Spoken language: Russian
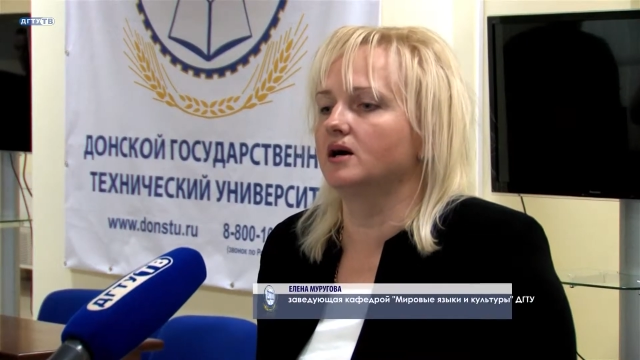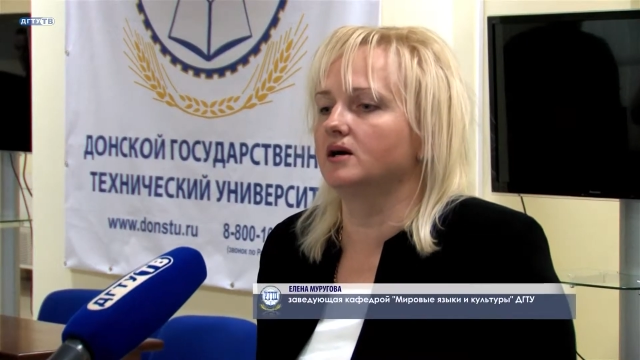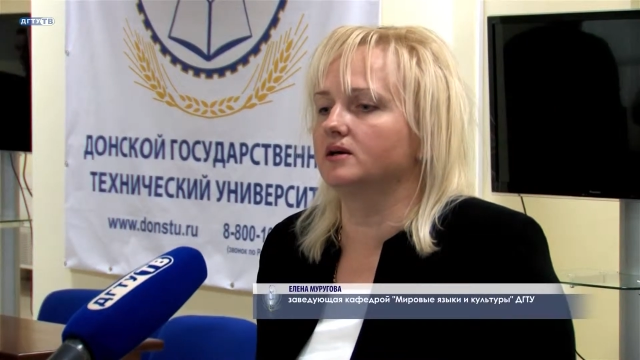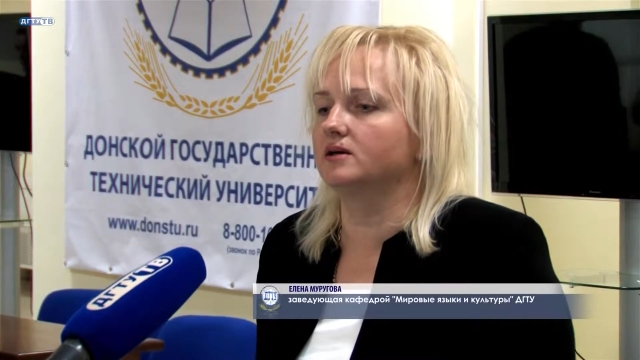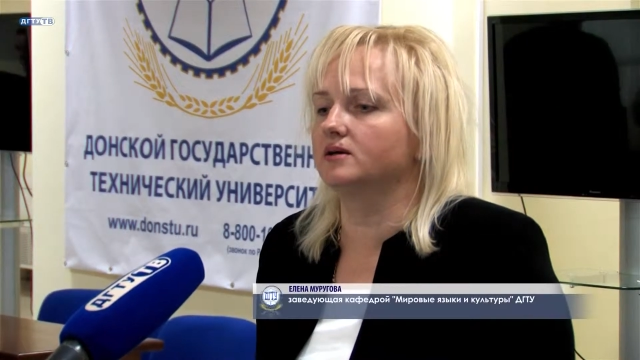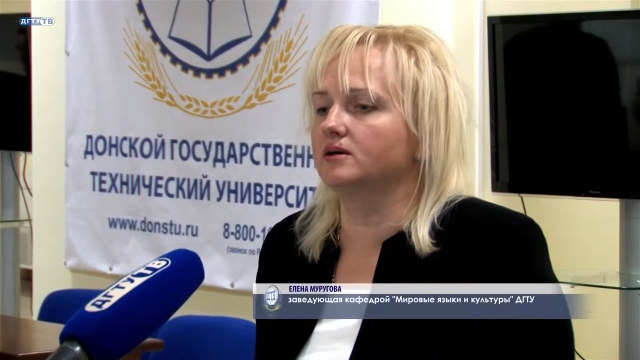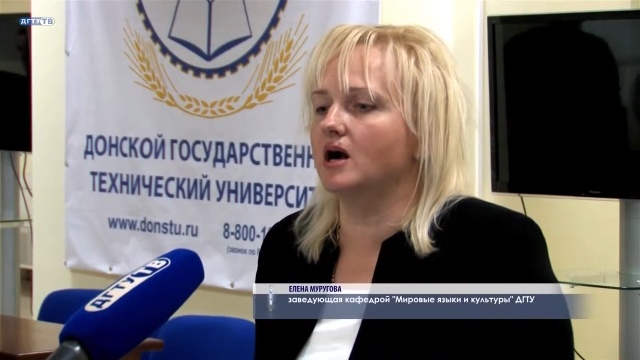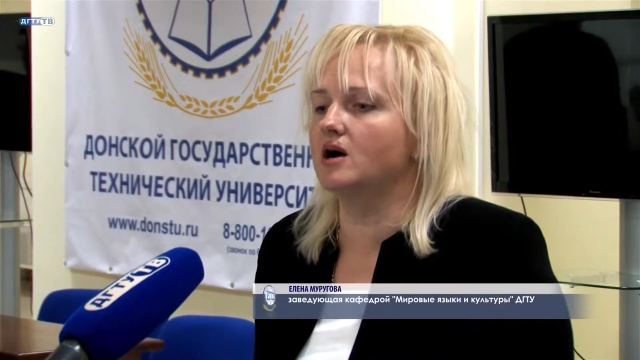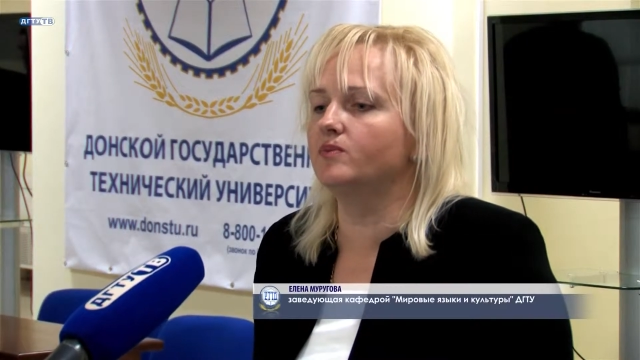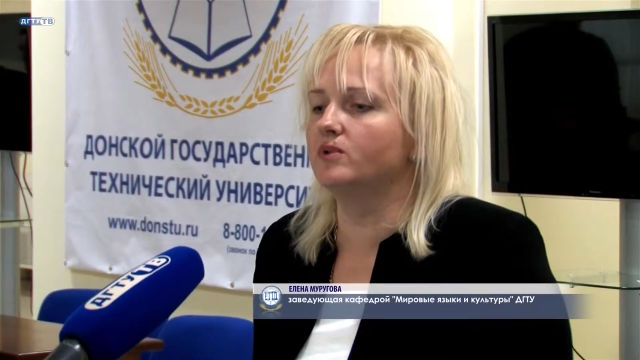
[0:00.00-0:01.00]
а,
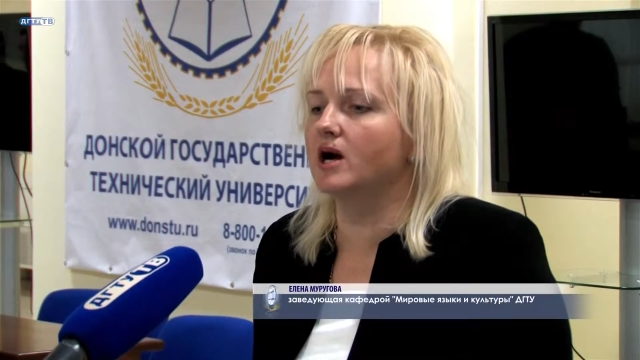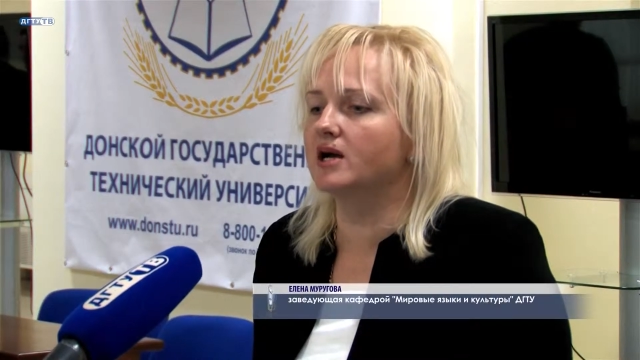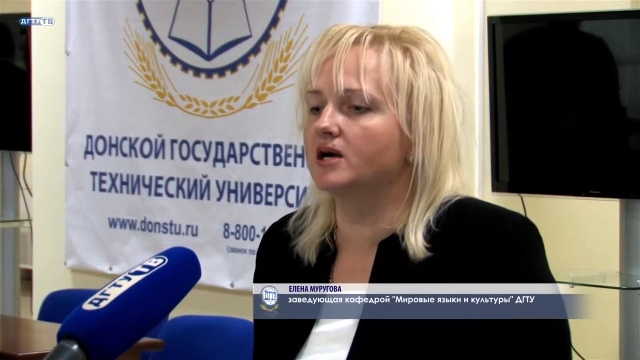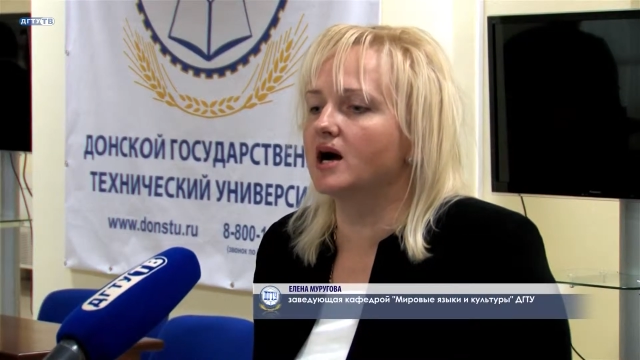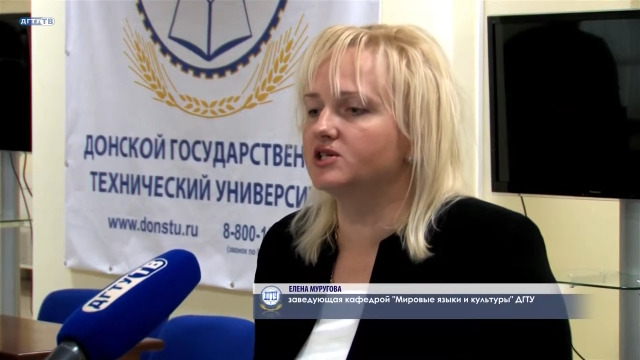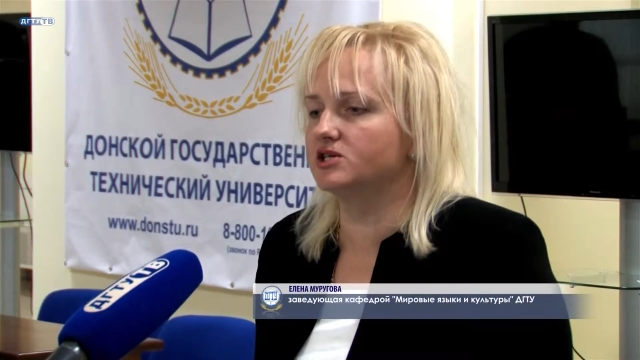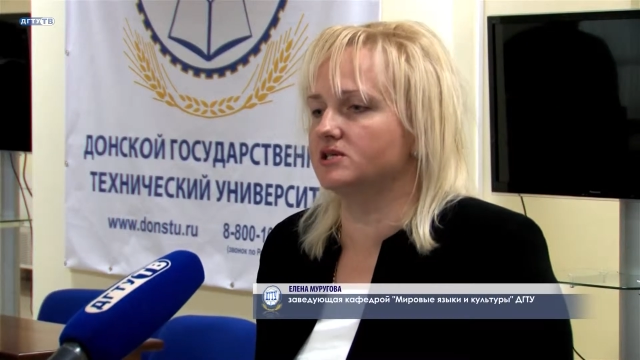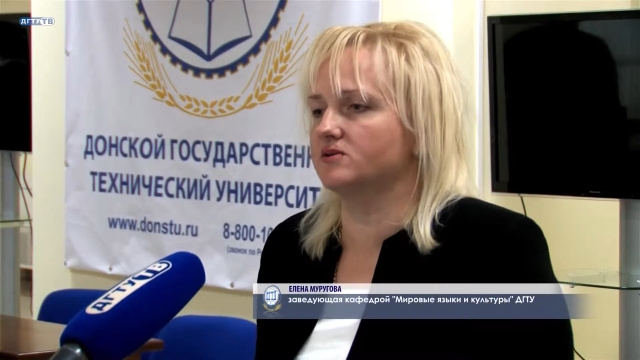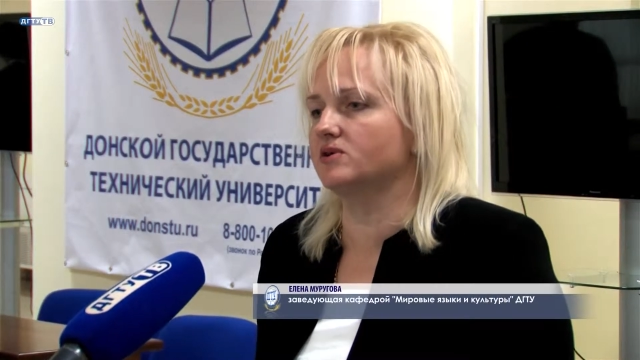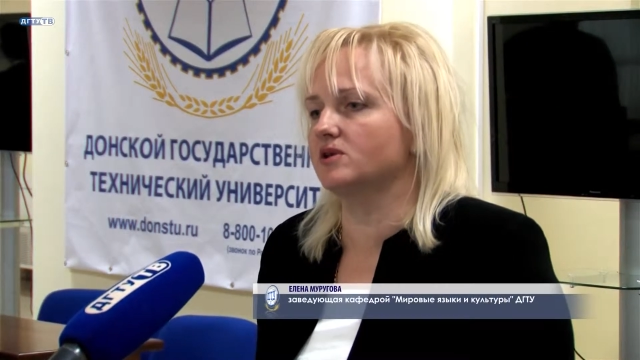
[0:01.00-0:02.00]
как, как
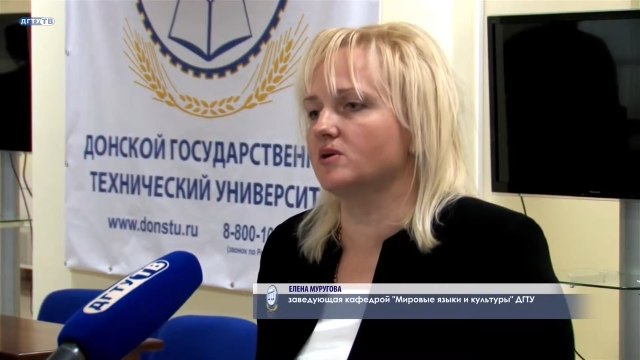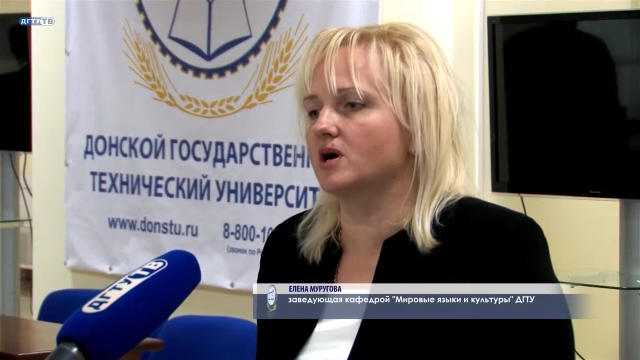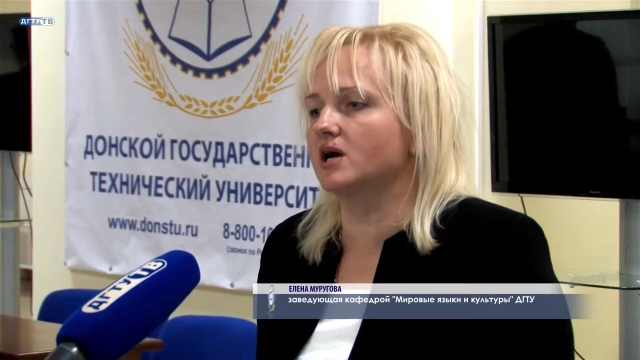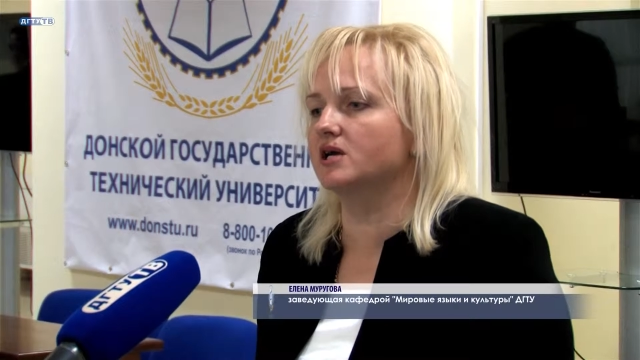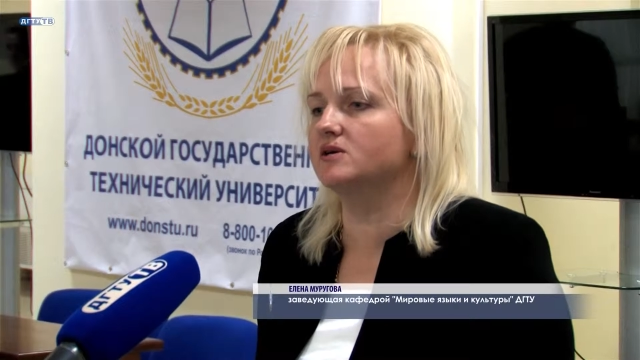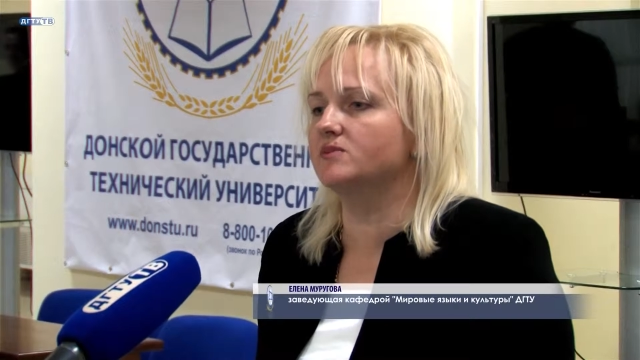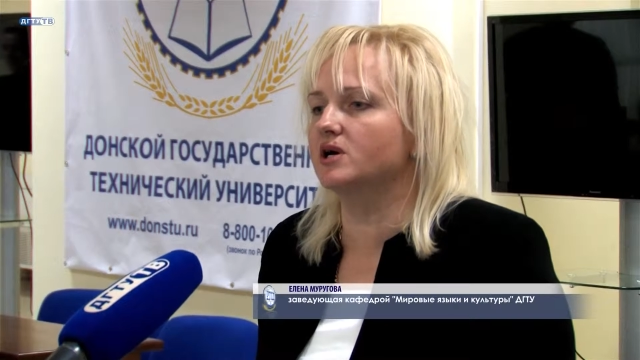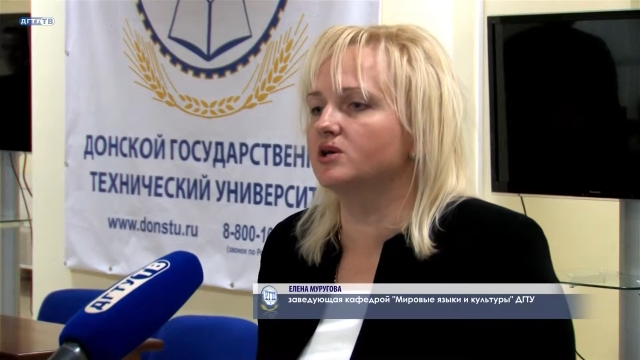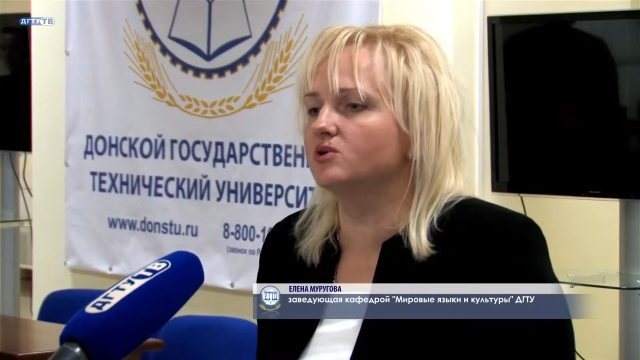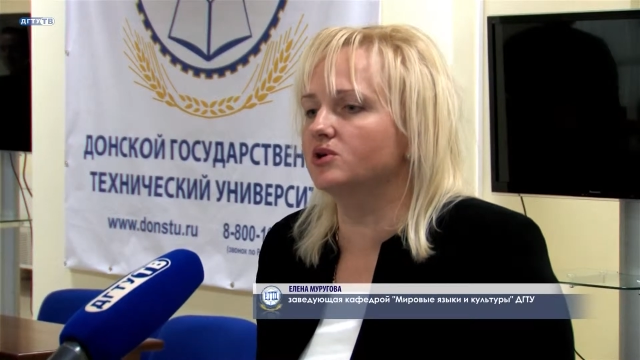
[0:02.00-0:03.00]
качественно, как,
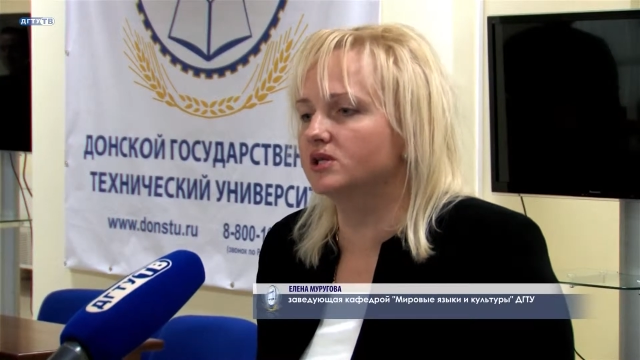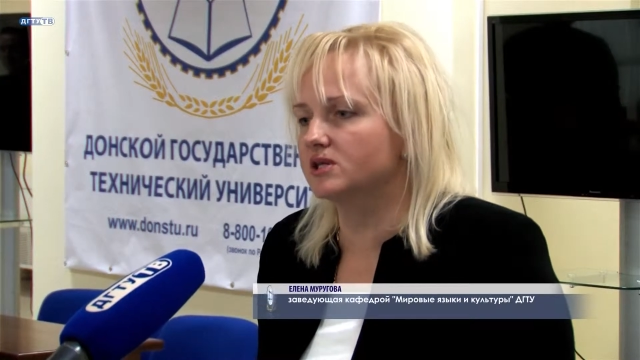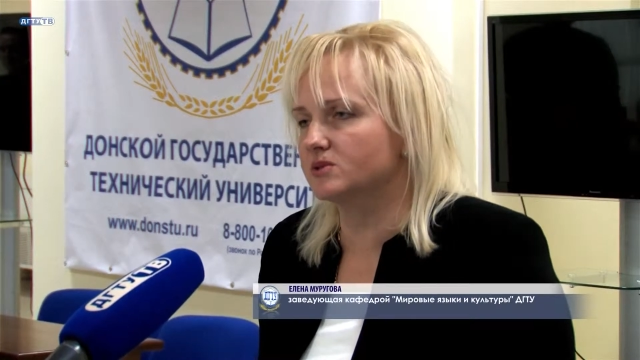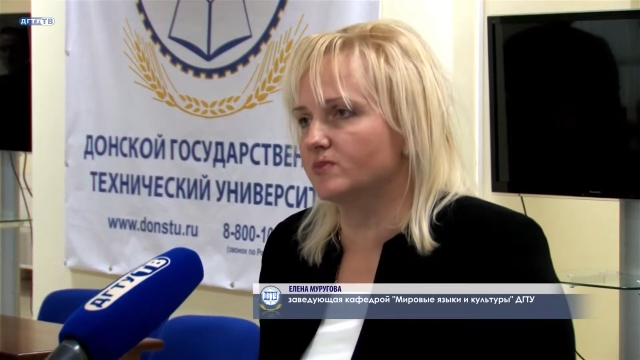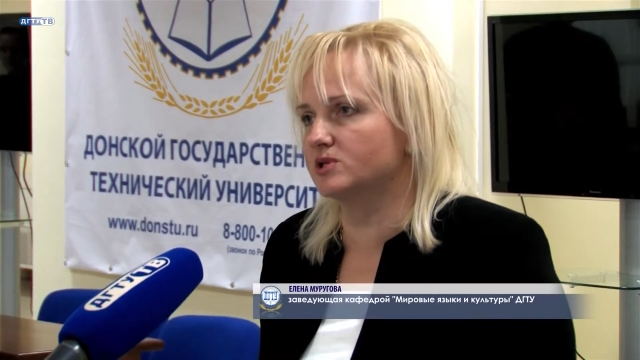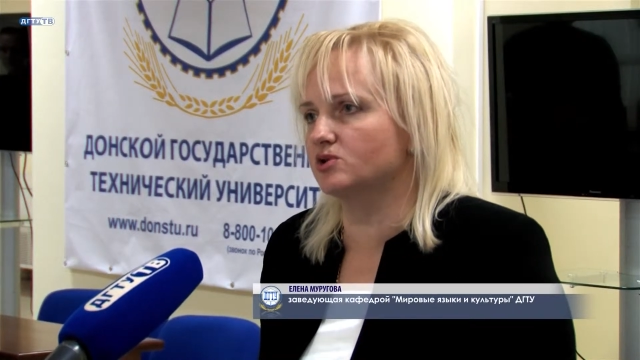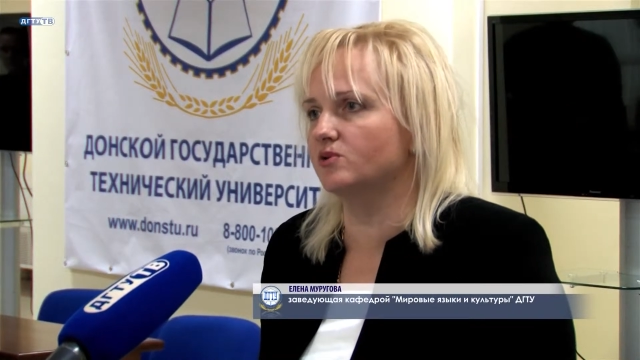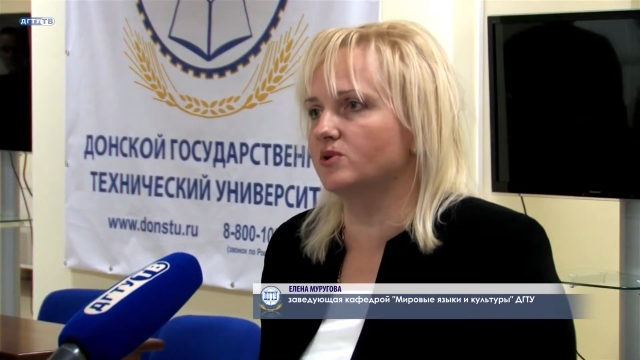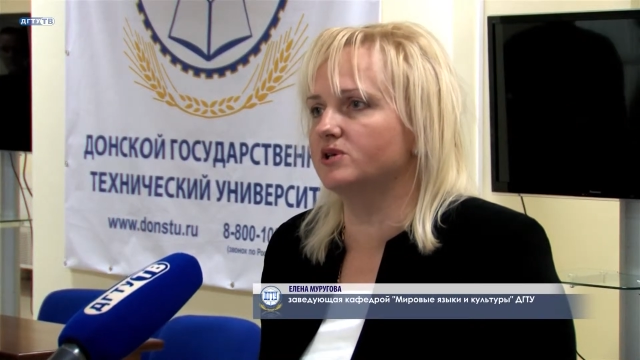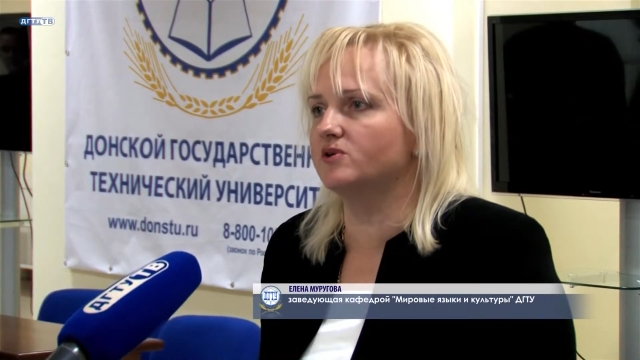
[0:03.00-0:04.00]
какими
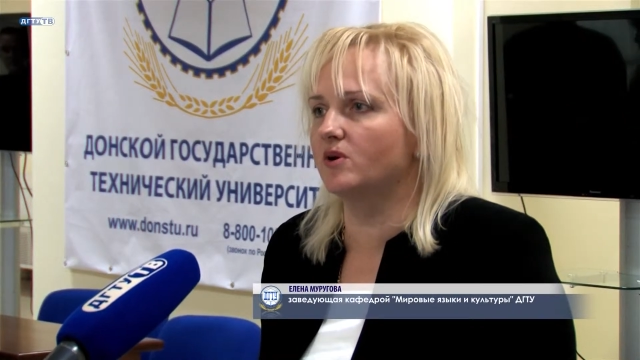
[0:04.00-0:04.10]
конкурентоспособны.